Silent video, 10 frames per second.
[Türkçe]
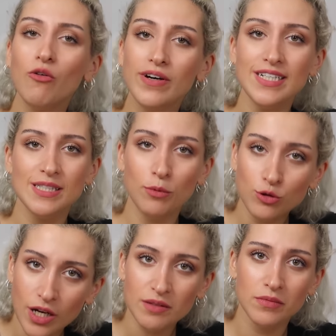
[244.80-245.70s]
o valizi
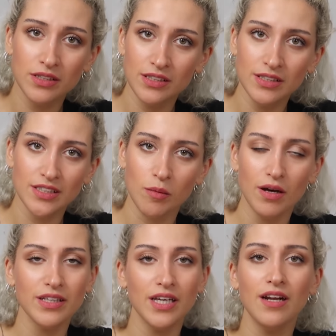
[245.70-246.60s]
boşaltmadığınız
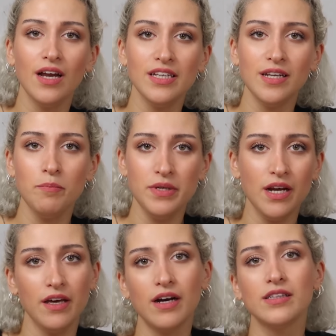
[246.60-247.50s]
zaman genellikle bir
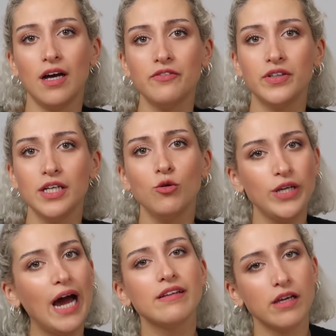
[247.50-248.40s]
aya kadar falan o
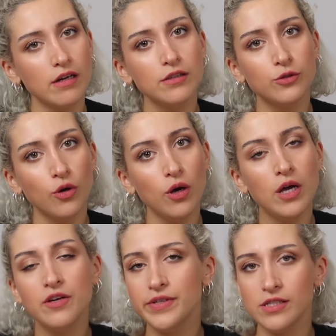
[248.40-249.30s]
yerde kalıyor.
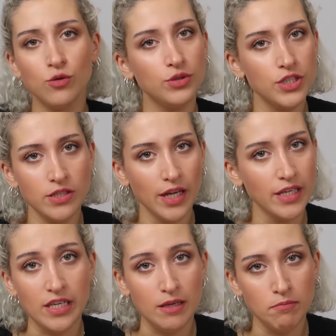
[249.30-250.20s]
Ve siz onun için
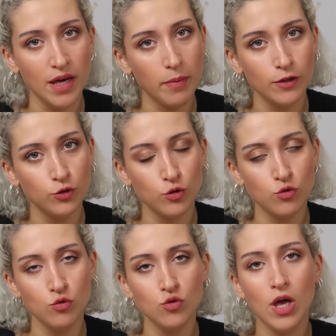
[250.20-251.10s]
üstünden giyinmeye
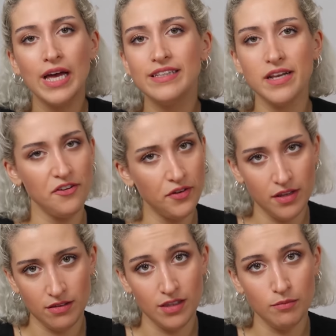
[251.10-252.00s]
başlıyorsunuz. Nefret
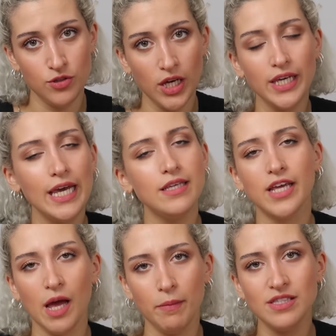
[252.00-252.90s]
ettiğim bir şey. Gelir
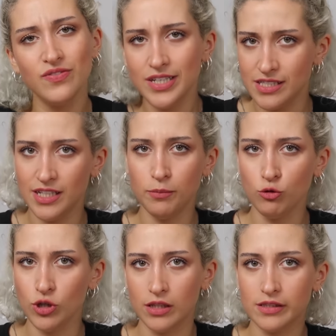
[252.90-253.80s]
gelmez valizleri
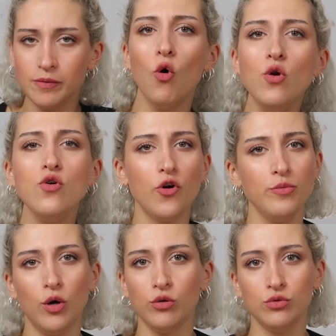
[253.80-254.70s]
boşalttım. Ölüyorum
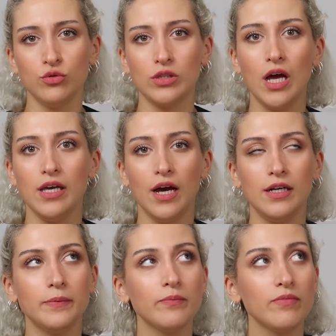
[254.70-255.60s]
yorgunluktan yani.